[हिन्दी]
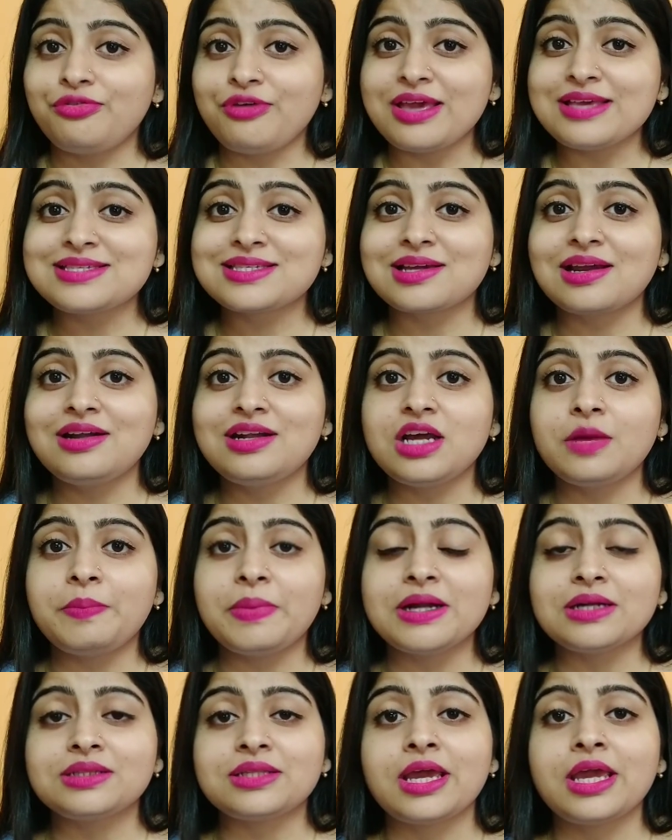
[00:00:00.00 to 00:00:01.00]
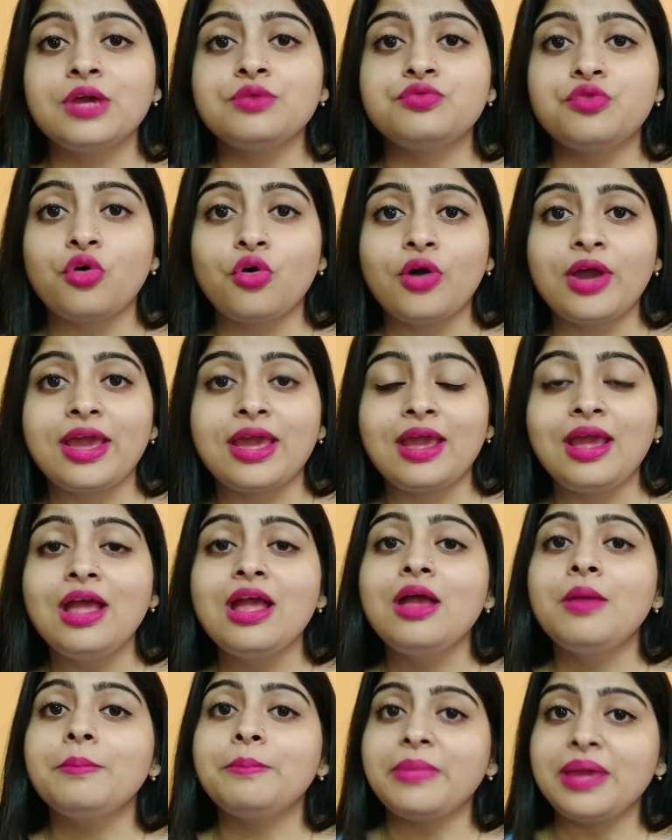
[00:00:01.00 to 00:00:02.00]
फेस करना पड़ता है वो है
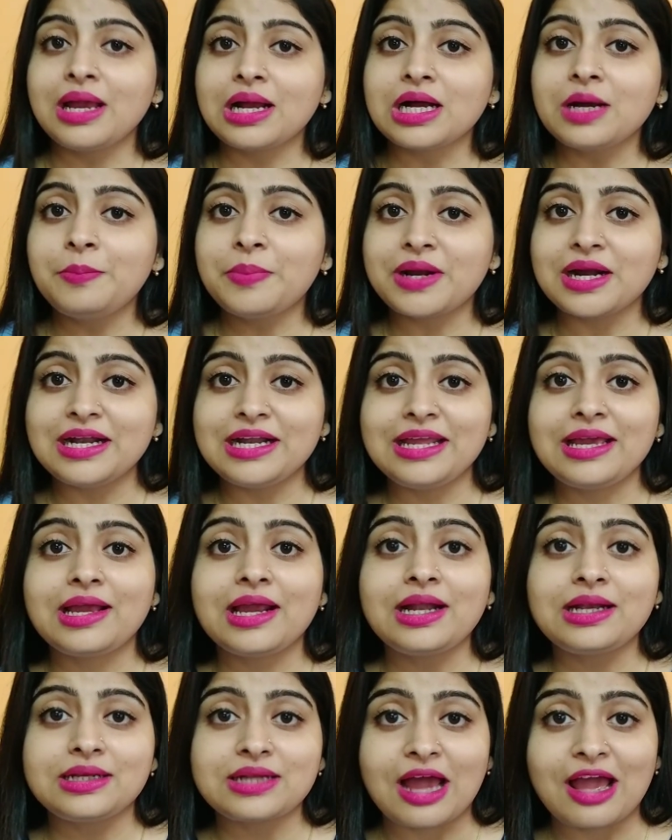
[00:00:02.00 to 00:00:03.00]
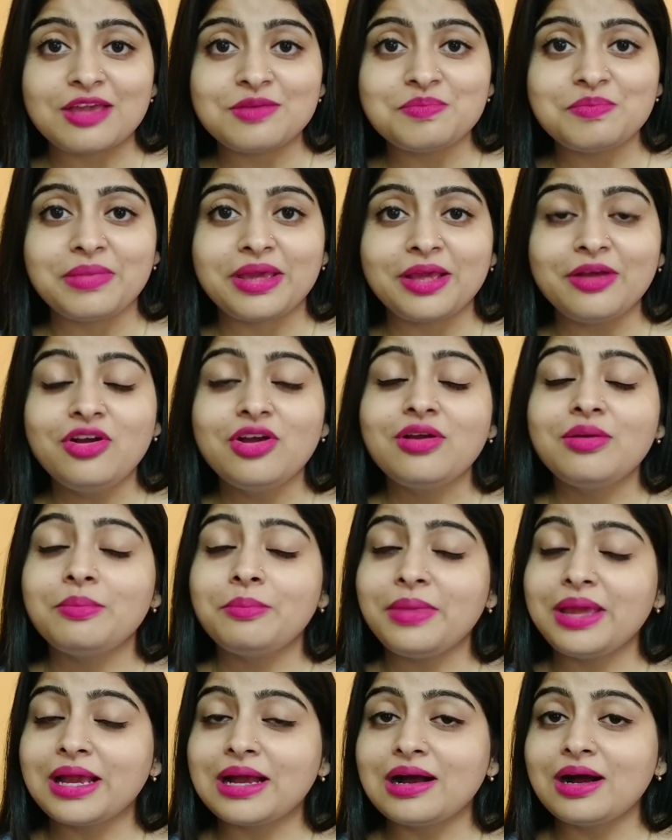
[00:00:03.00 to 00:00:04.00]
मेकअप करने के टाइम में
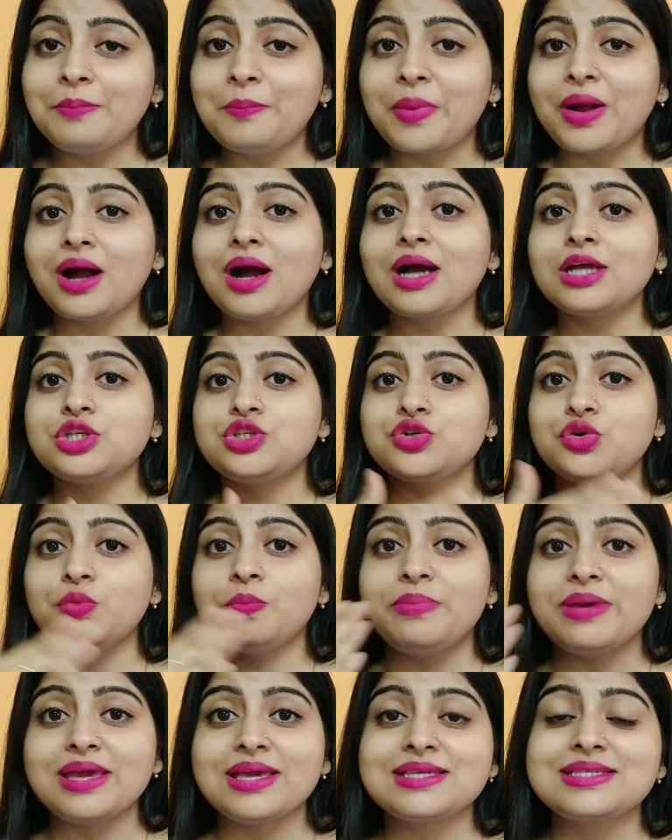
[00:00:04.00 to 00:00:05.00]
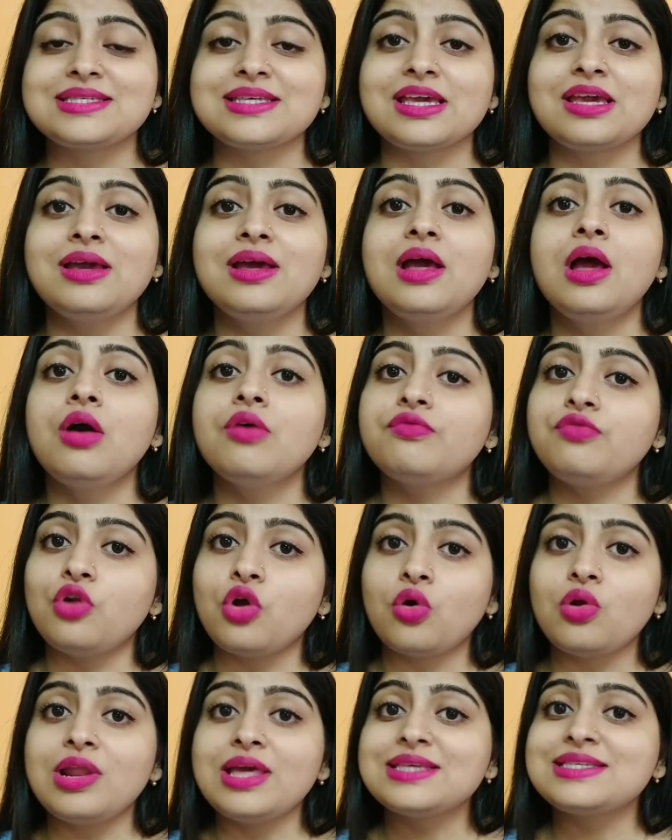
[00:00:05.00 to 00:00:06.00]
मेकअप का जो बेस है
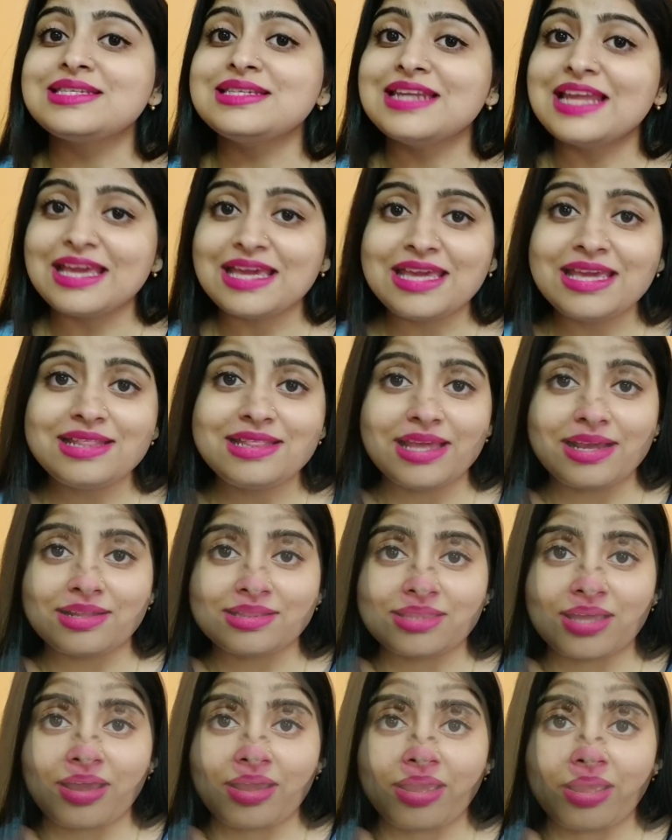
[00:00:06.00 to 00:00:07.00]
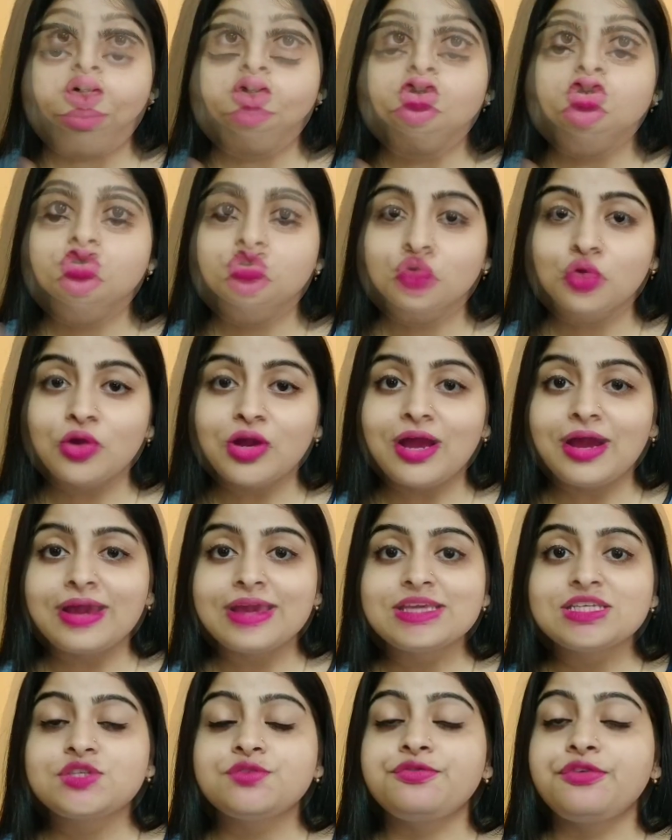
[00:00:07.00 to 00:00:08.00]
फ्लॉलेस नहीं दिखता है तो
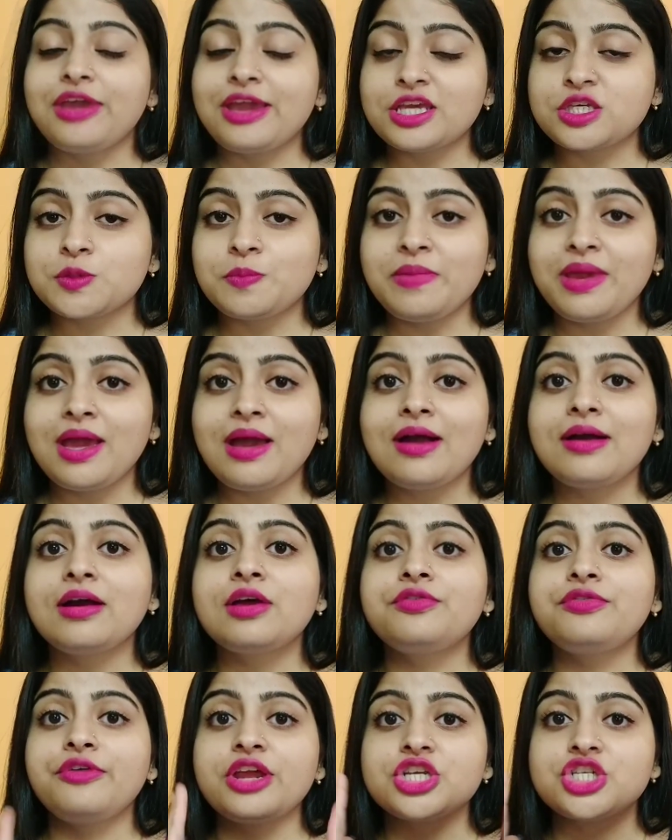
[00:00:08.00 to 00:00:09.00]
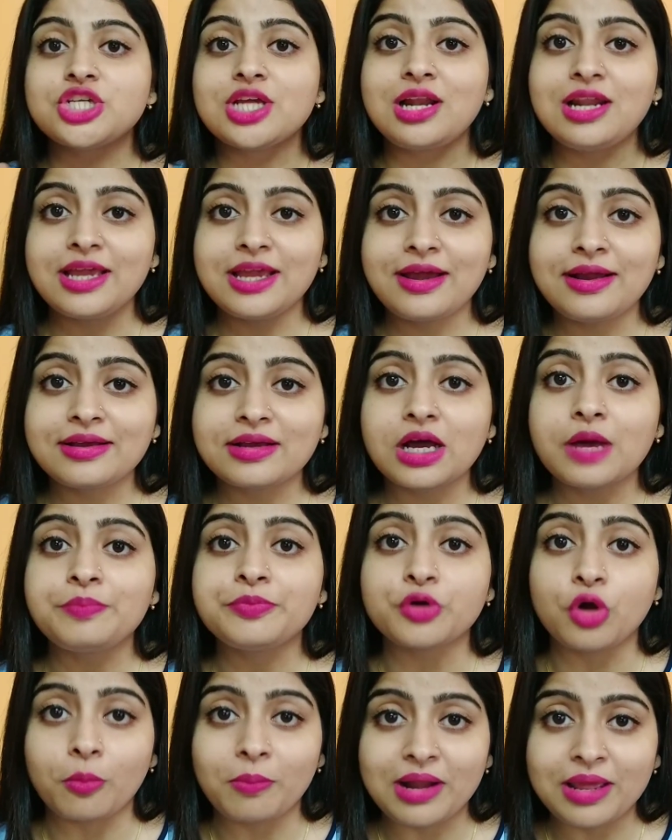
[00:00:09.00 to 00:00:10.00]
गाइस फेस में अगर फेशियल हेयर का
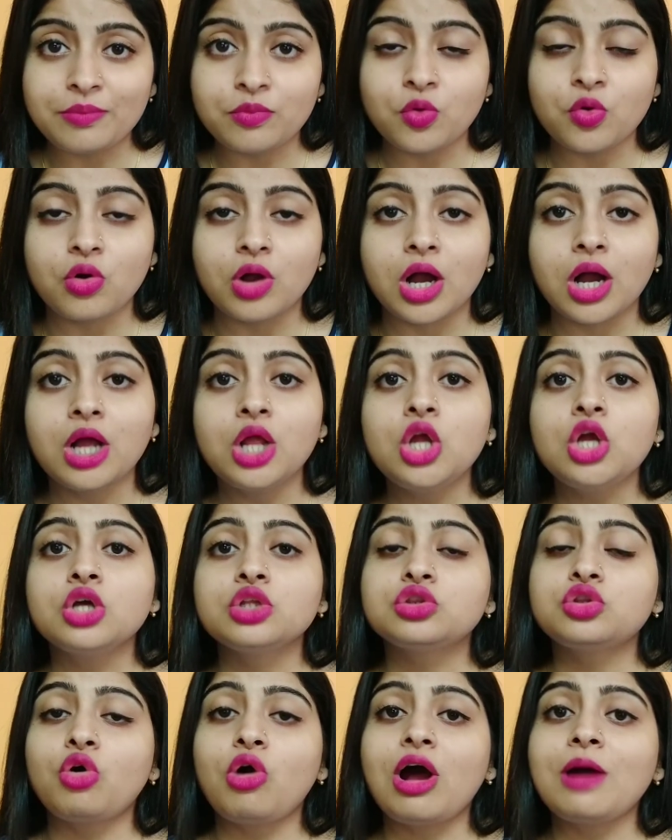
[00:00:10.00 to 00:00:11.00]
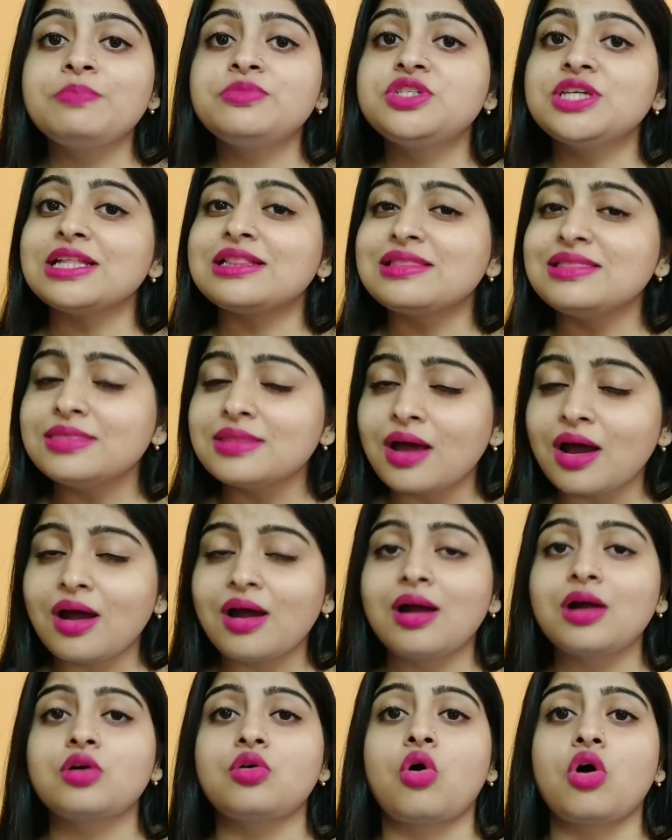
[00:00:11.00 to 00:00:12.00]
प्रॉब्लम होगा तो आप जितना
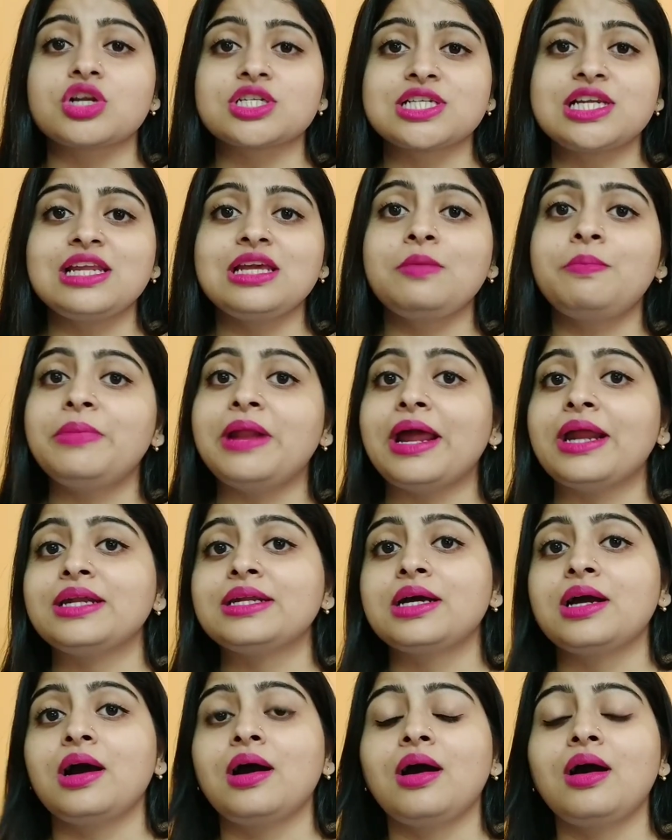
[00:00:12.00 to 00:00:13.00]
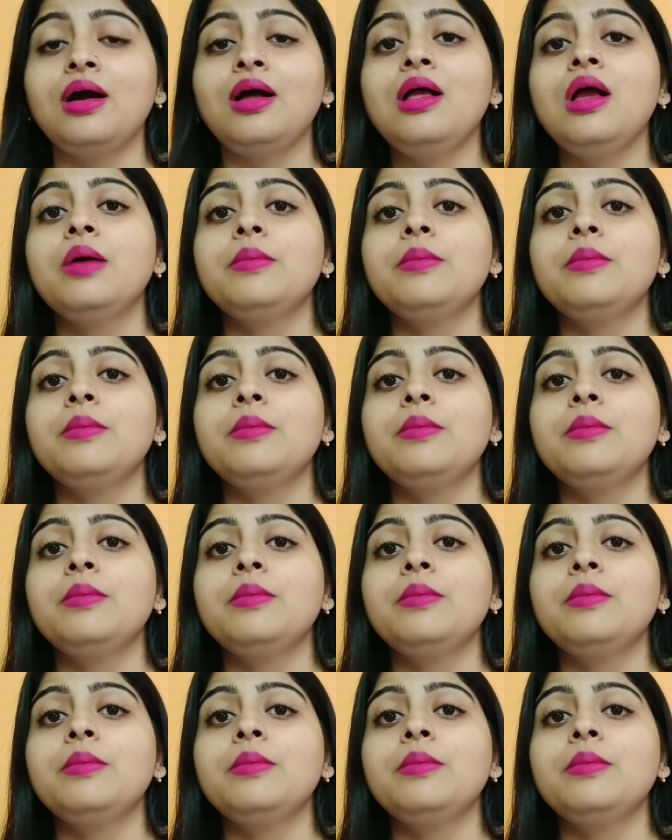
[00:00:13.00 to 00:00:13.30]
कॉस्टली ब्रांड का